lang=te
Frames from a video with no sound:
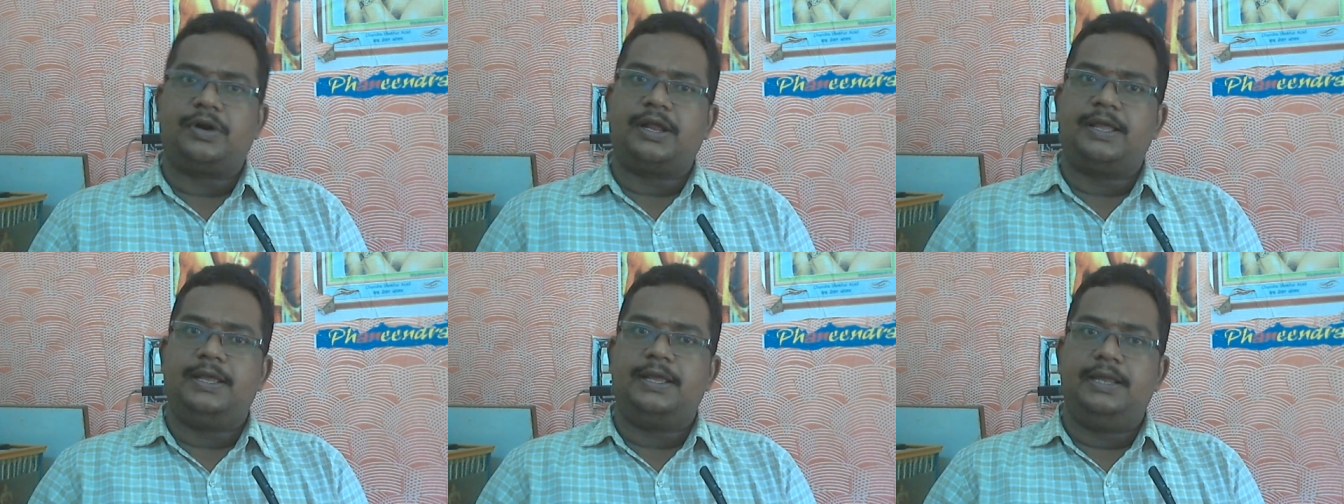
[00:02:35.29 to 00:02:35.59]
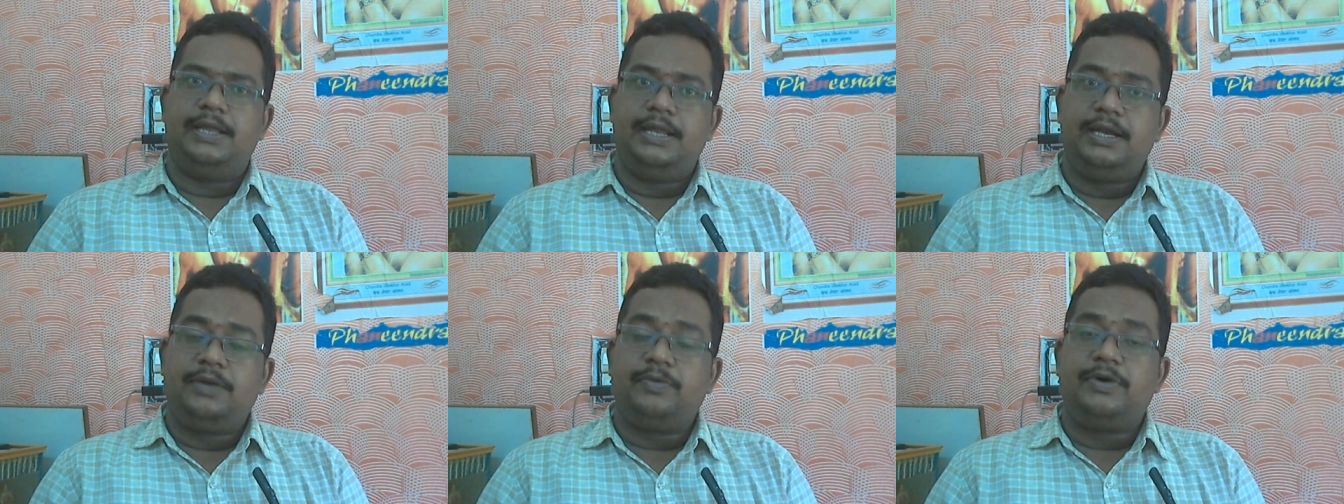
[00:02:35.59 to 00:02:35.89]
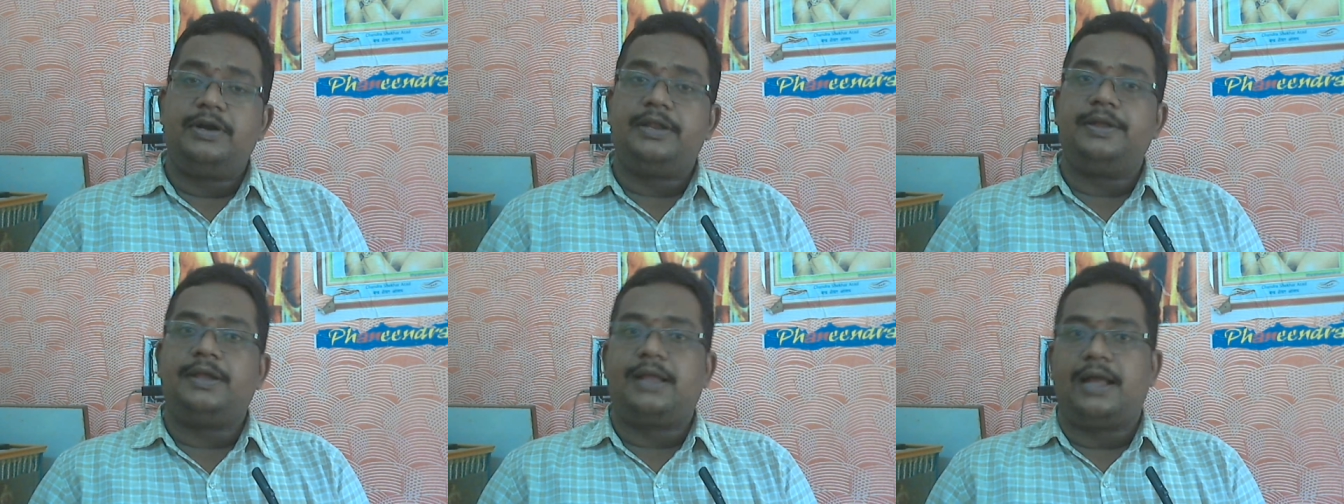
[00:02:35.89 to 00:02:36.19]
ఉన్నాయి
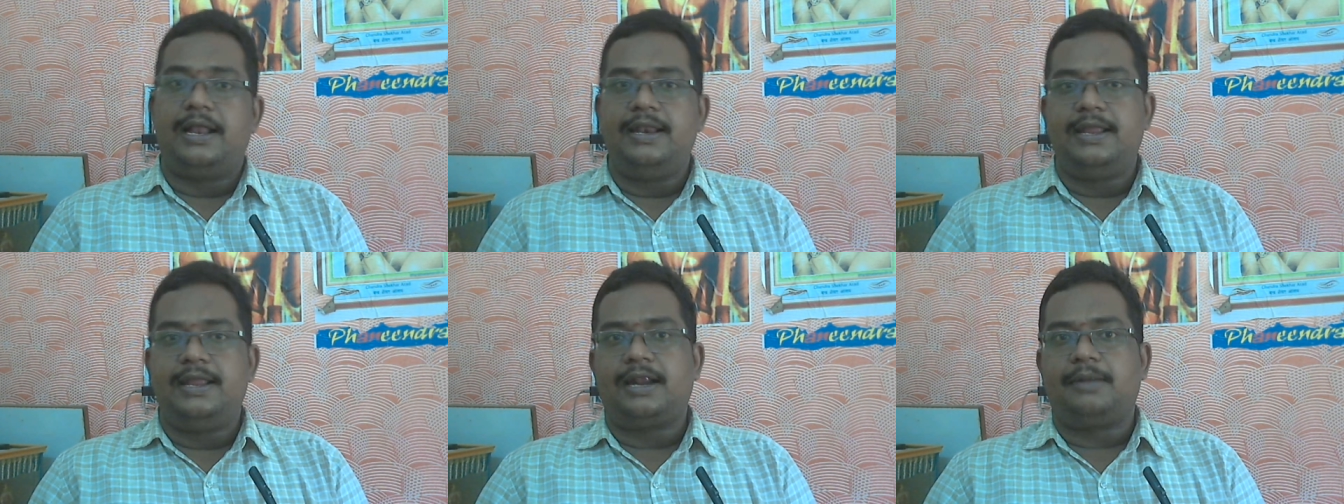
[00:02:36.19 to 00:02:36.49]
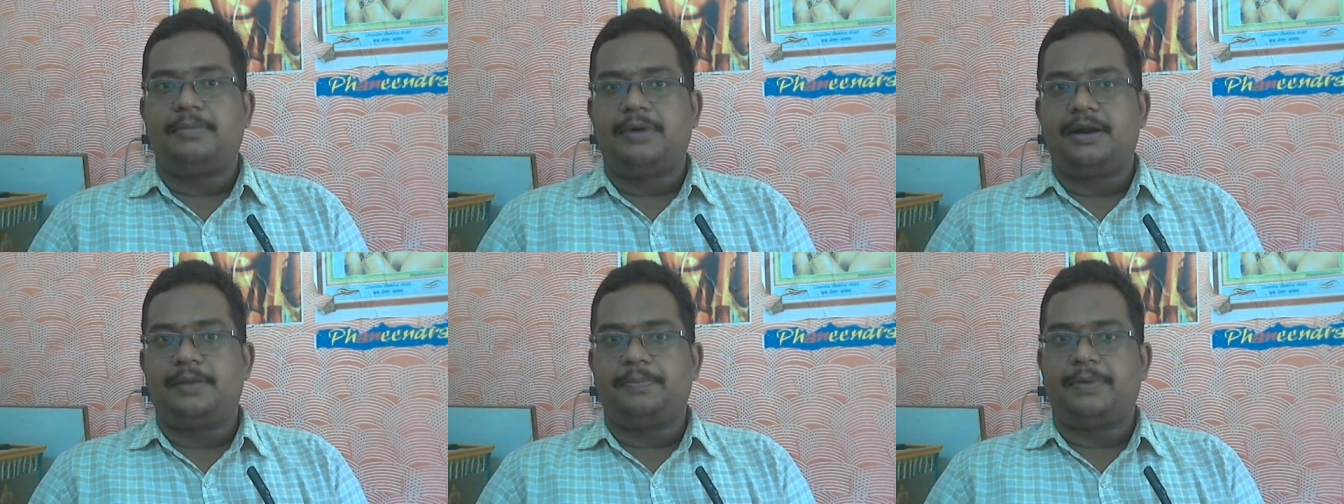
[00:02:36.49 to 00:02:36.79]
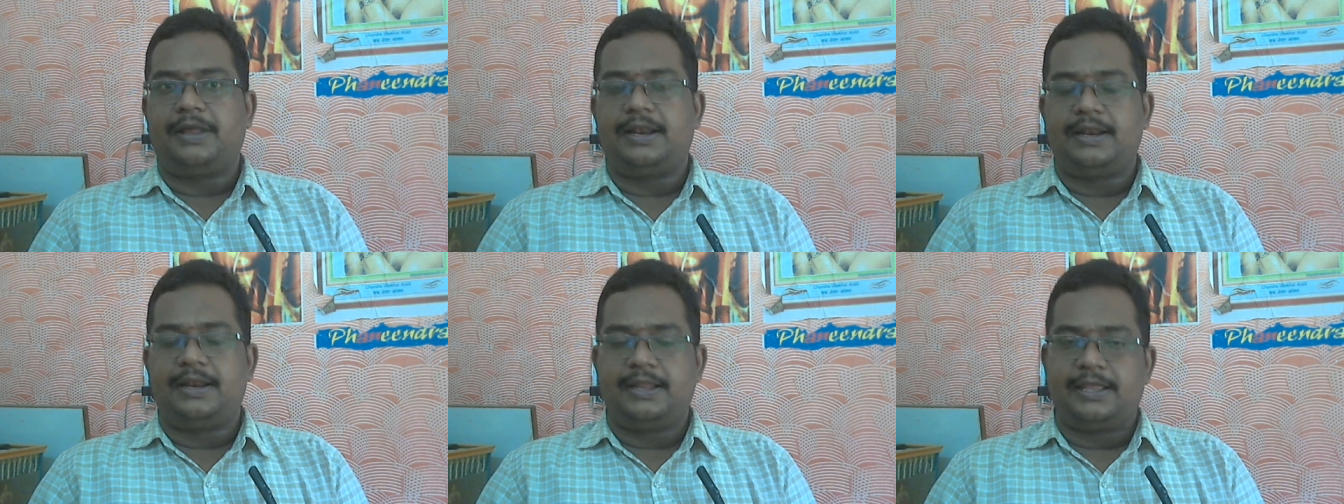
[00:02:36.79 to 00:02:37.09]
ఇటువంటి కళ్యాణ
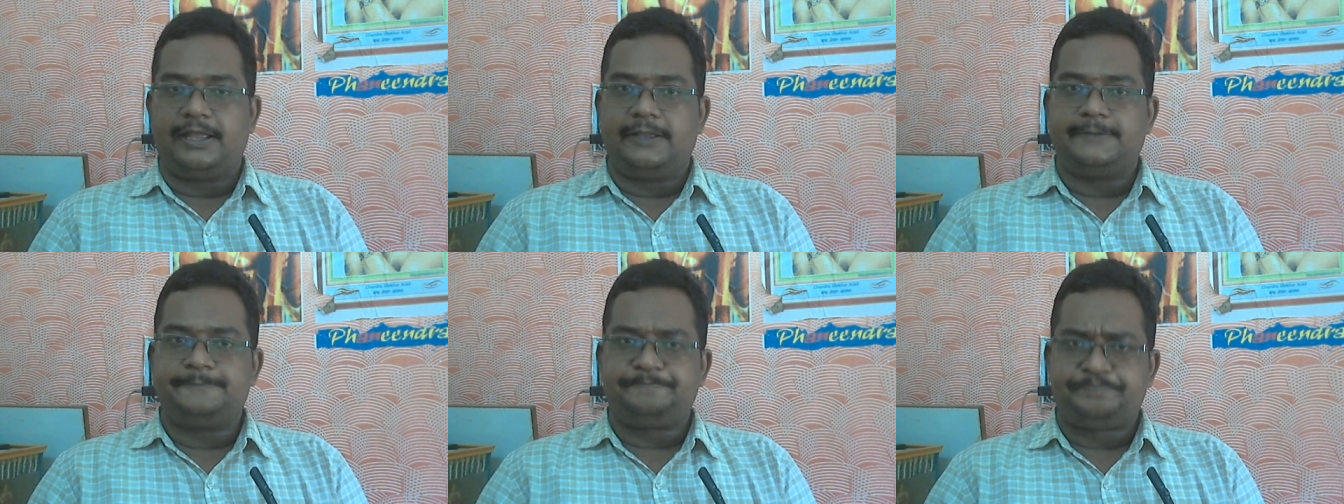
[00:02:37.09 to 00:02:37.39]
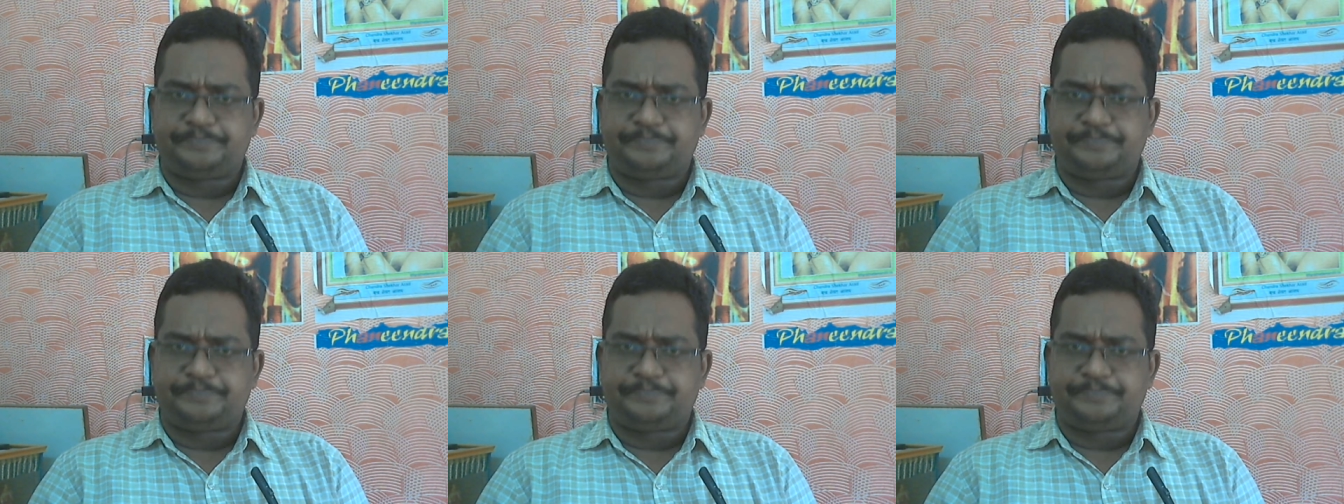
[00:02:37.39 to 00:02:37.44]
మండపాలని